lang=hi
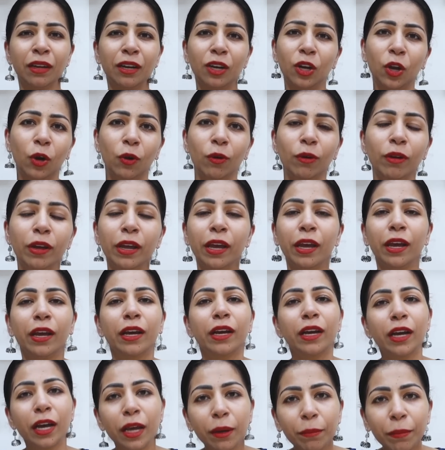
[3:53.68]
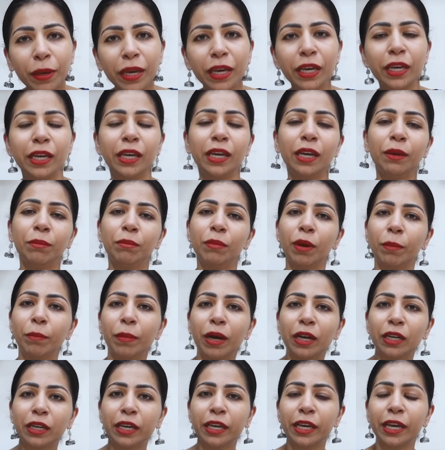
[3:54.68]
नो घर में ही
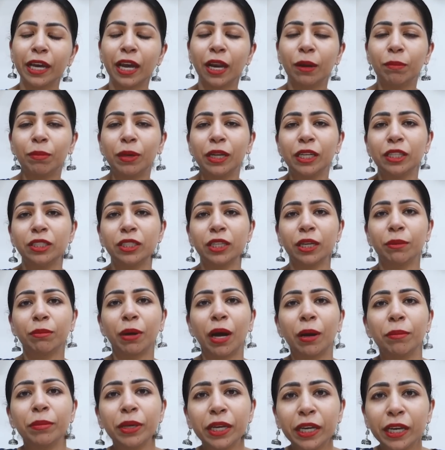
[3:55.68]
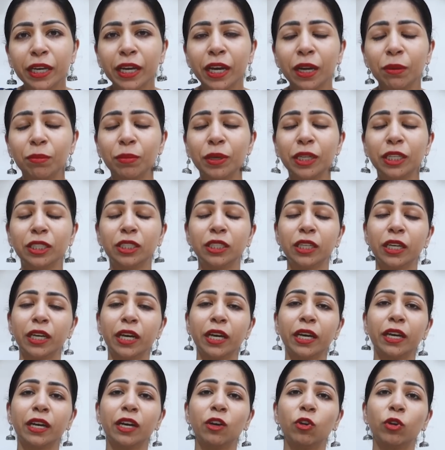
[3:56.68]
मम्मा की हेल्प लीजिए भाभी की हेल्प
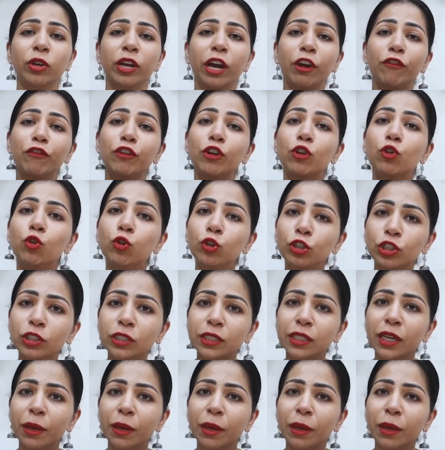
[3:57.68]
लीजिए और या फिर खुद